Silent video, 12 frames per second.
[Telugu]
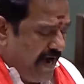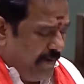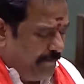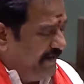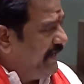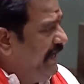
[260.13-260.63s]
ఆ
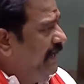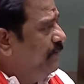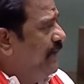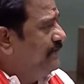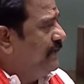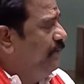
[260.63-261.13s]

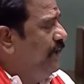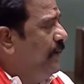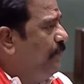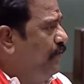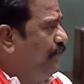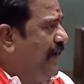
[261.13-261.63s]
పట్టాలకు మాత్రం
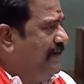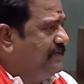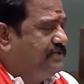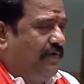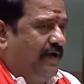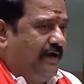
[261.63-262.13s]
ఎప్పుడు
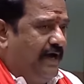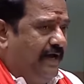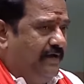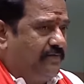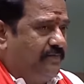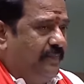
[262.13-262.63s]
ఫారెస్ట్ వాళ్ళు
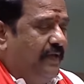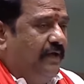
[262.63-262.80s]
రాలేరు